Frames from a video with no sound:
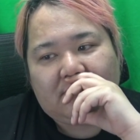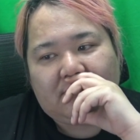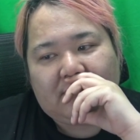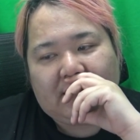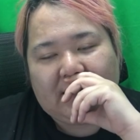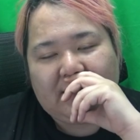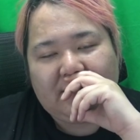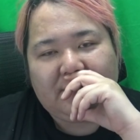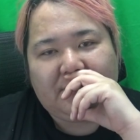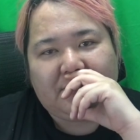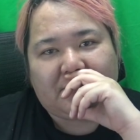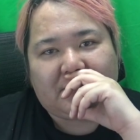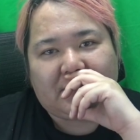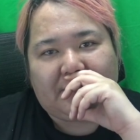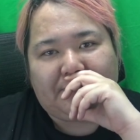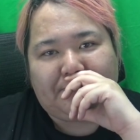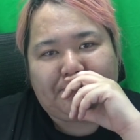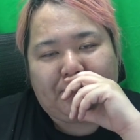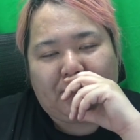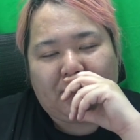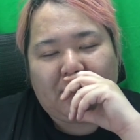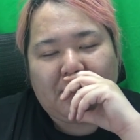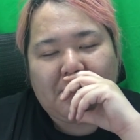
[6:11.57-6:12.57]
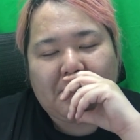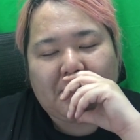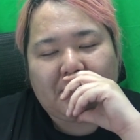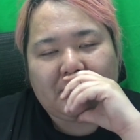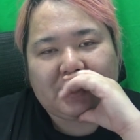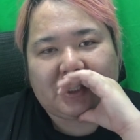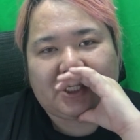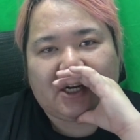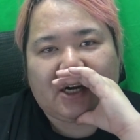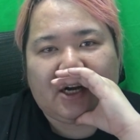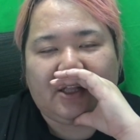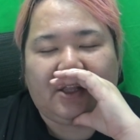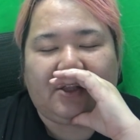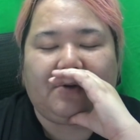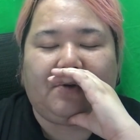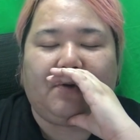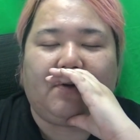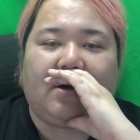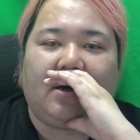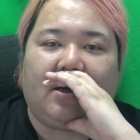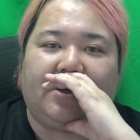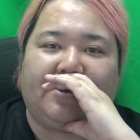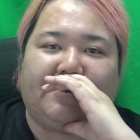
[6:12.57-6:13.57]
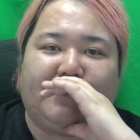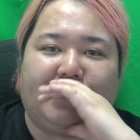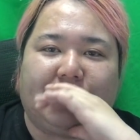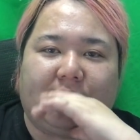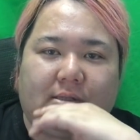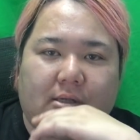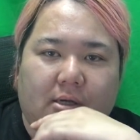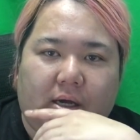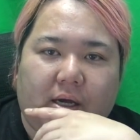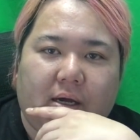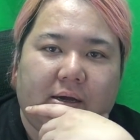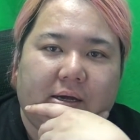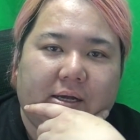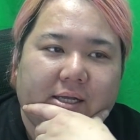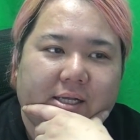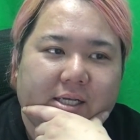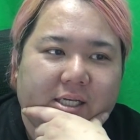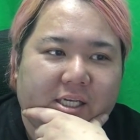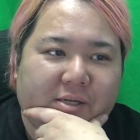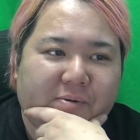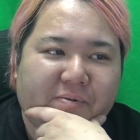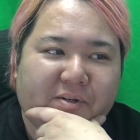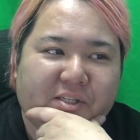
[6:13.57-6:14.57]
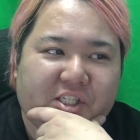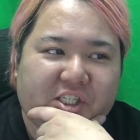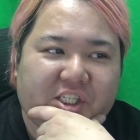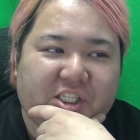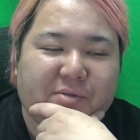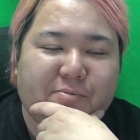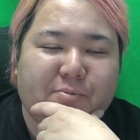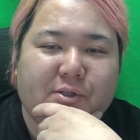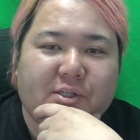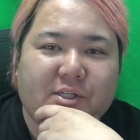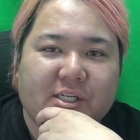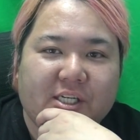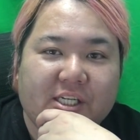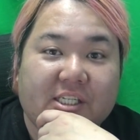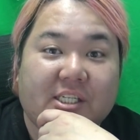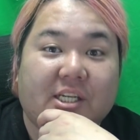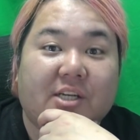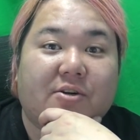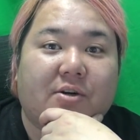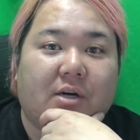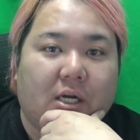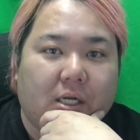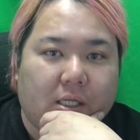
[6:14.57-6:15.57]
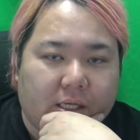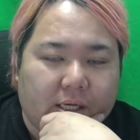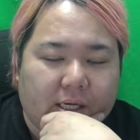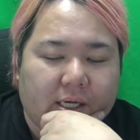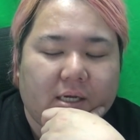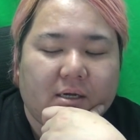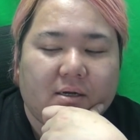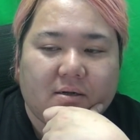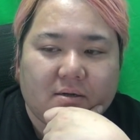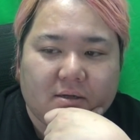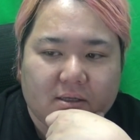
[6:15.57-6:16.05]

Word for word: 腕力でボコボコにして帰ってこようかなと思って。今、ジム行ってるからね。